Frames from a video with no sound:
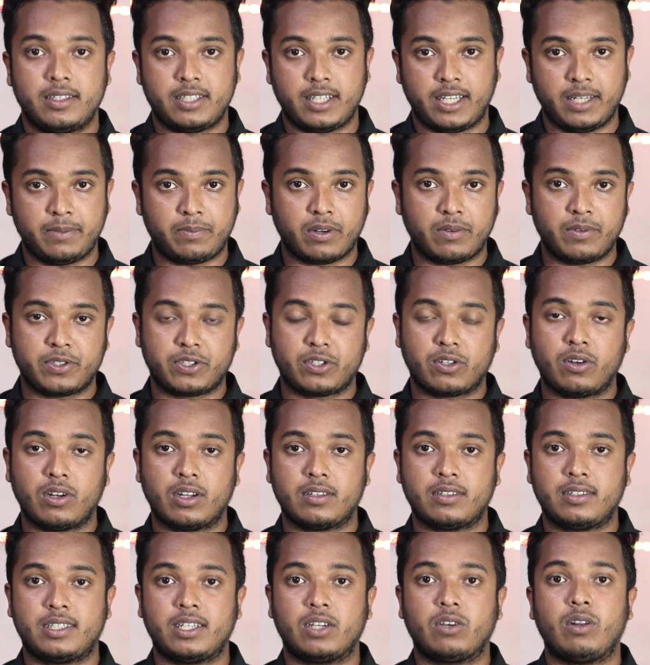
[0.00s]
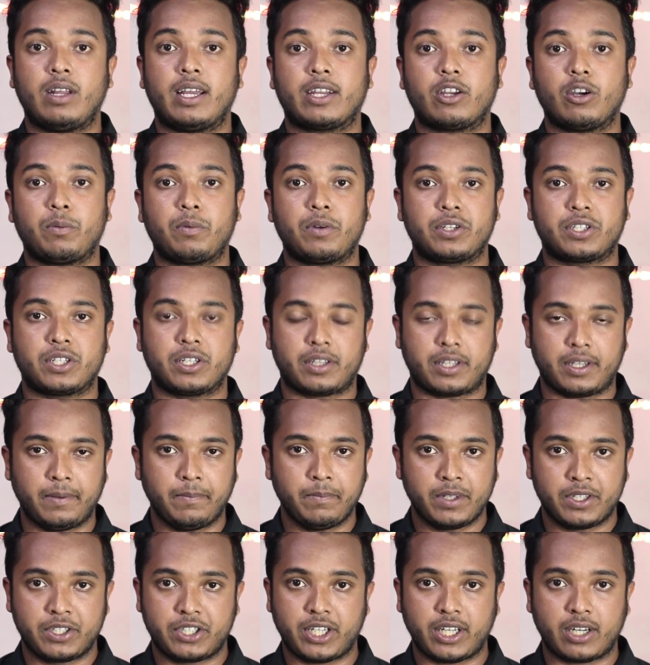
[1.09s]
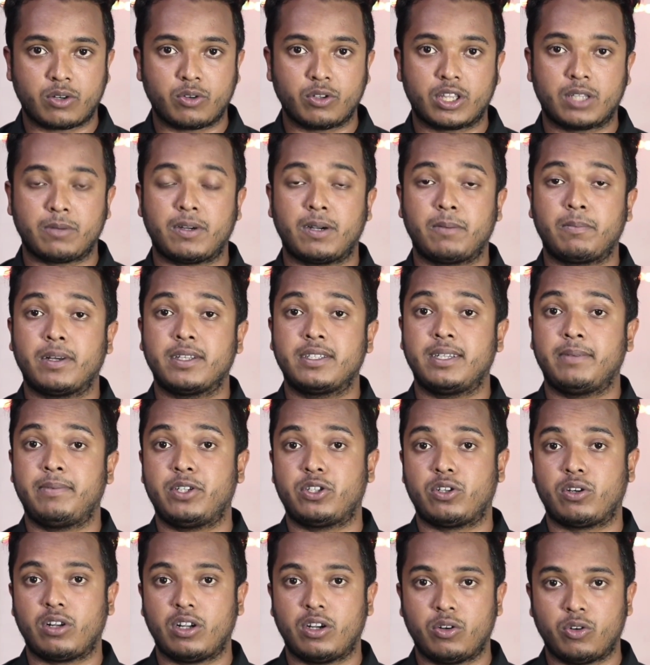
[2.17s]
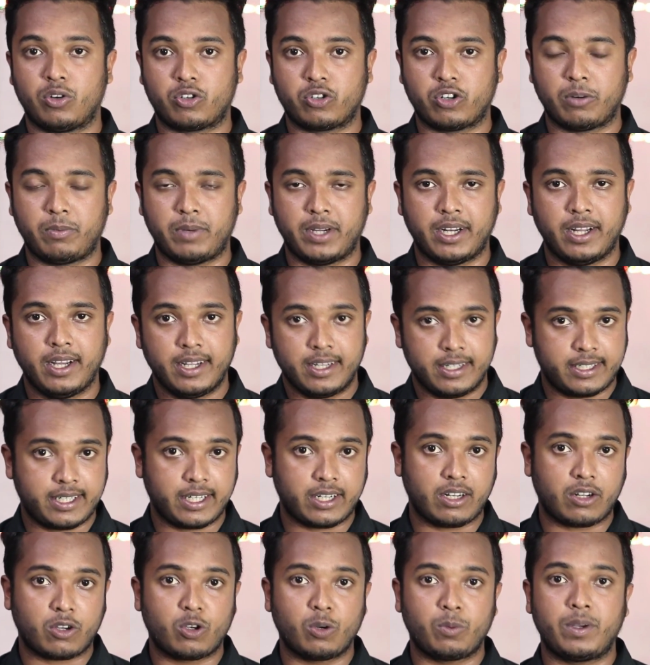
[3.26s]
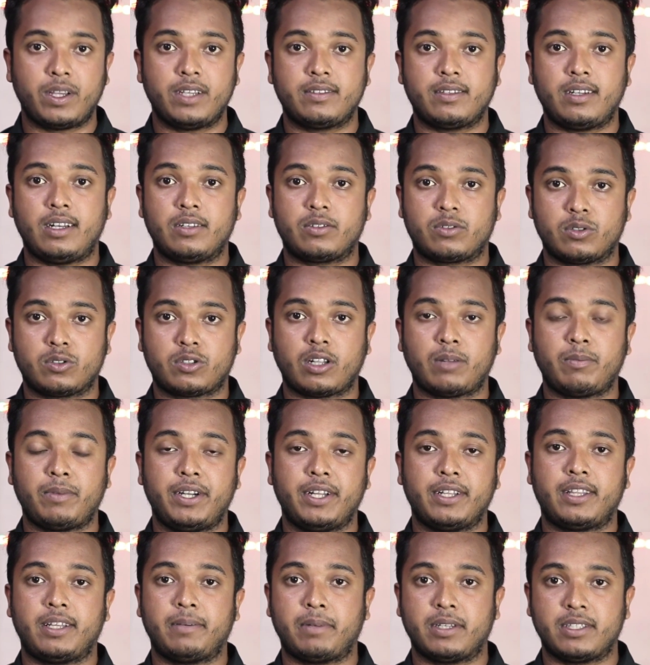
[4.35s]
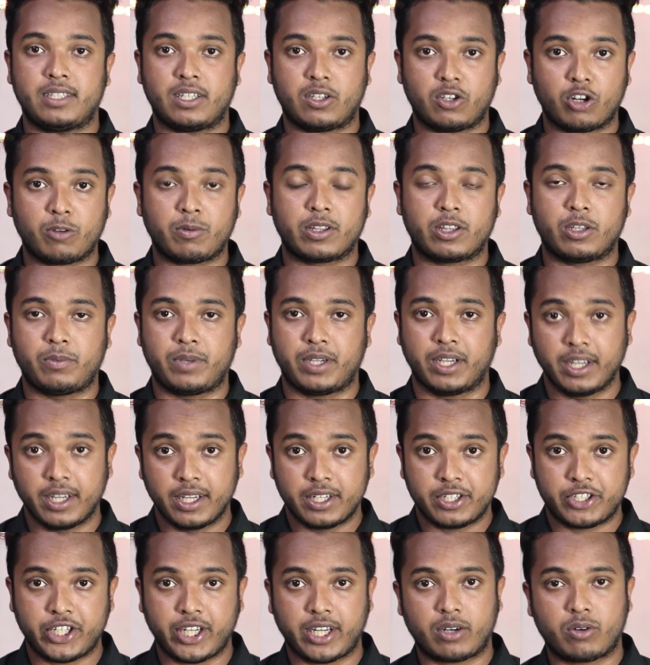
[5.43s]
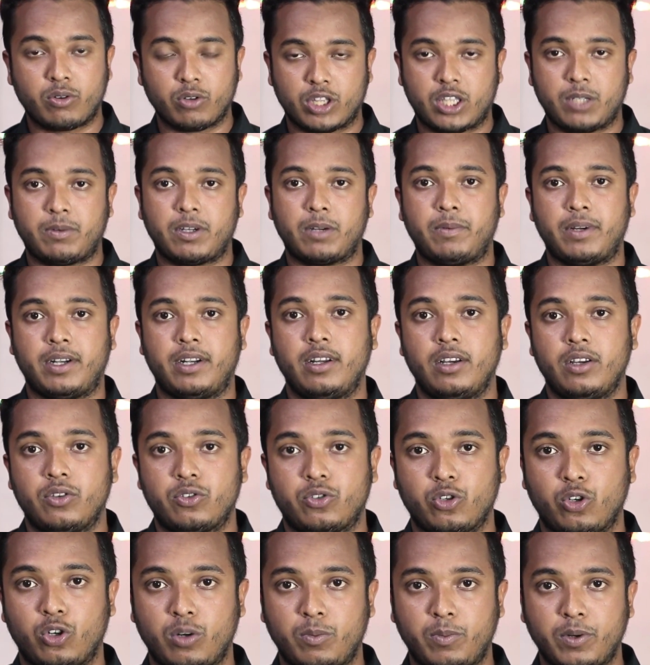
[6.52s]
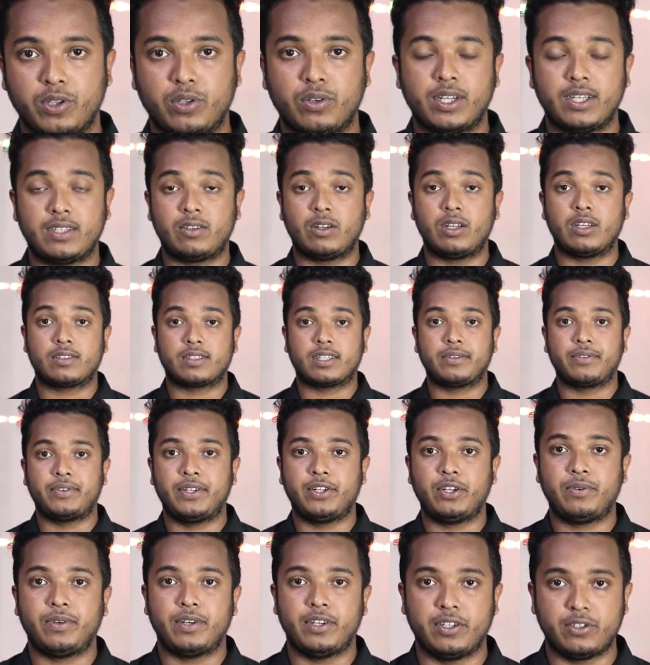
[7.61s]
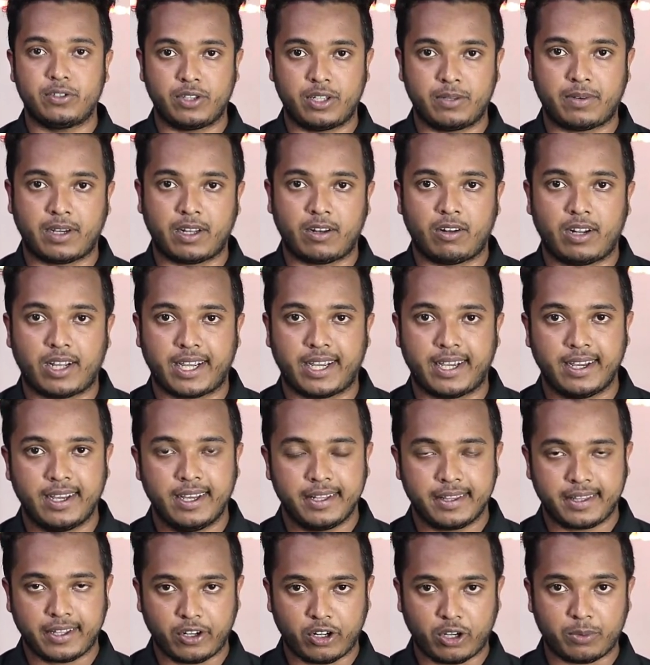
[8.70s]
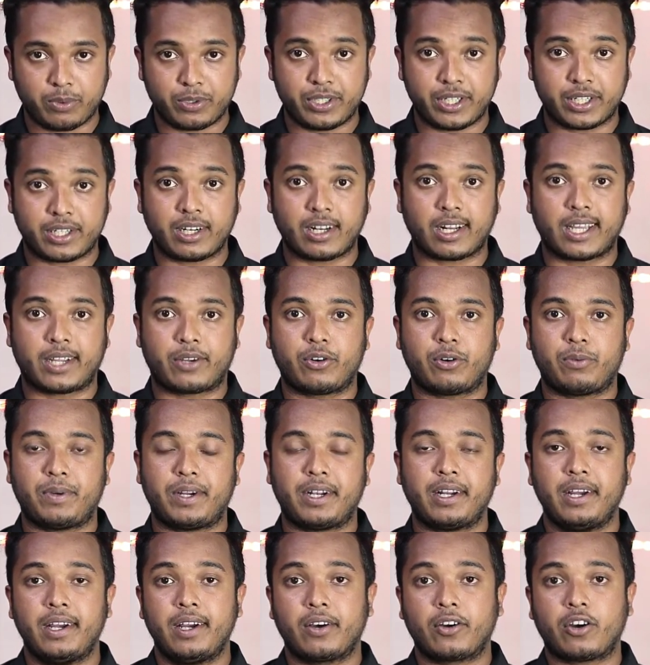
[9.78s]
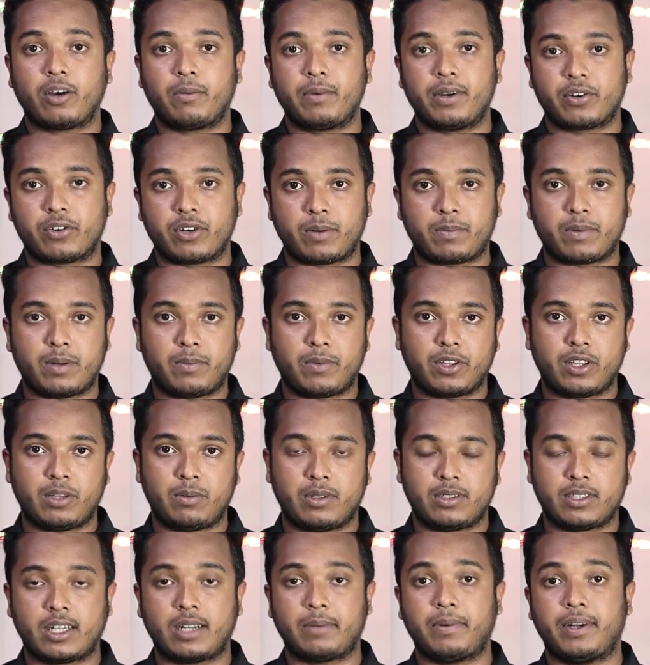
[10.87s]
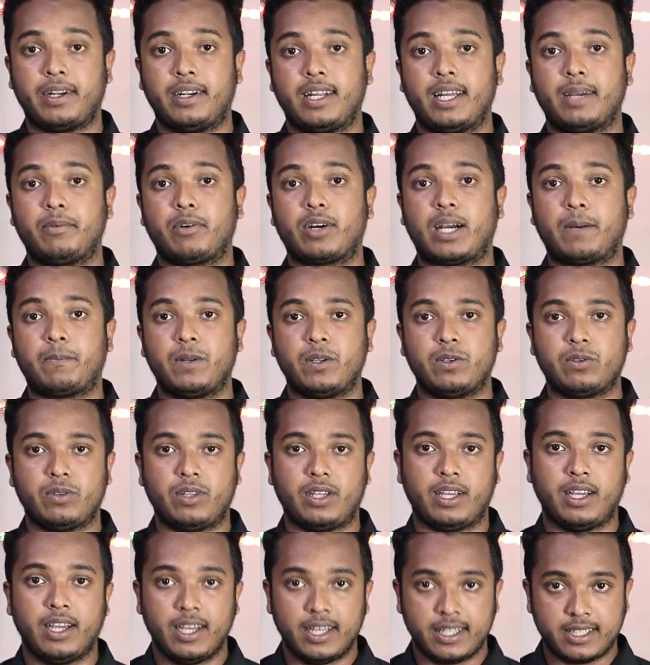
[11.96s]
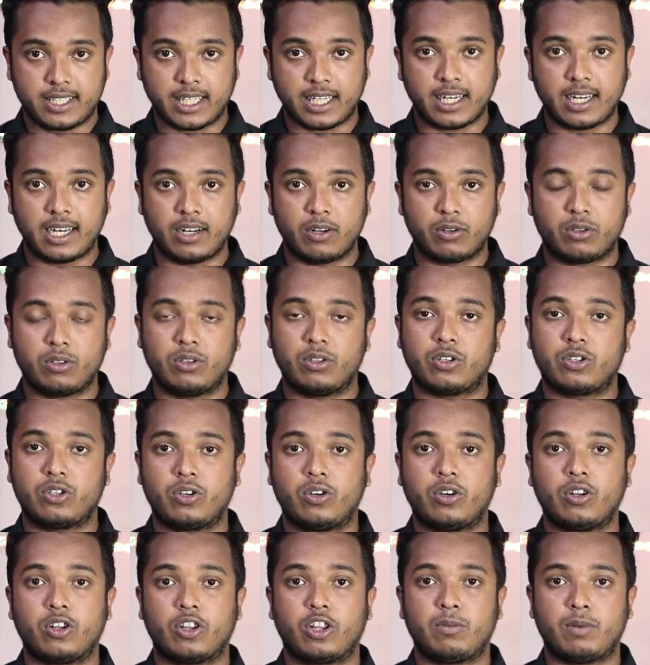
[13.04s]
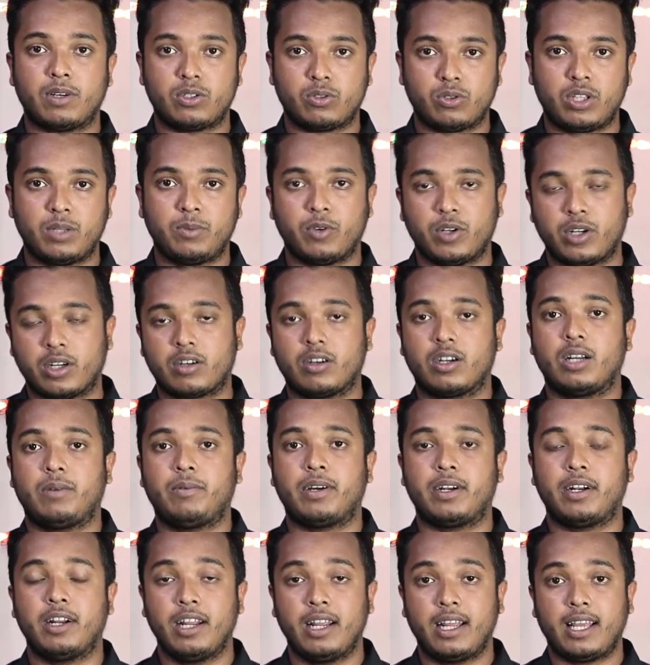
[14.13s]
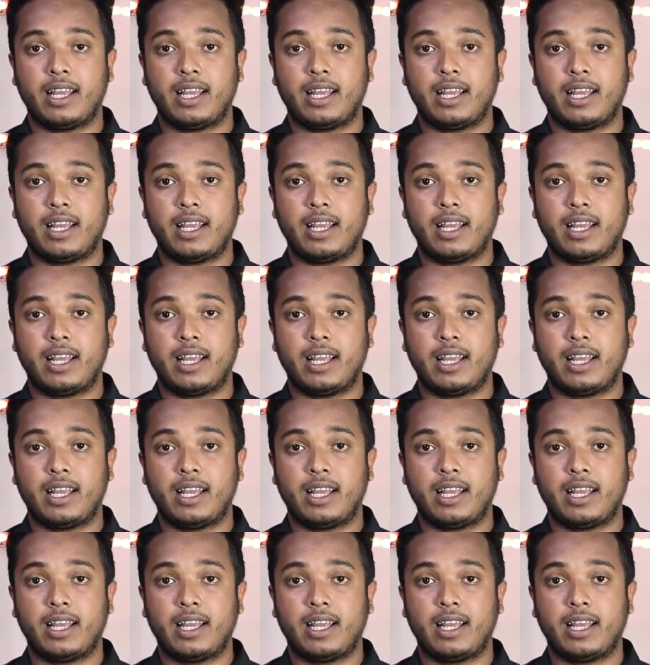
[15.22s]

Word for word: যে ইনফরমেশনগুলো আছে সেগুলো একে অপরের সাথে শেয়ার করতে পারেন বা যে বিষয়গুলো নোট করবেন সেগুলো খুব ইজিলি সোশ্যাল মিডিয়াতে বা যে কোনো মাধ্যমে শেয়ার করতে পারবেন সো বন্ধুরা এই ছিল আজকের ভিডিও ভিডিওটি যদি ভালো লাগে তাহলে অবশ্যই একটা লাইক করবেন কমেন্ট করে আপনার মতামত জানাবেন এবং আপনি যদি চ্যানেলে নতুন দর্শক হন অথবা অথবা যদি মনে করেন আমার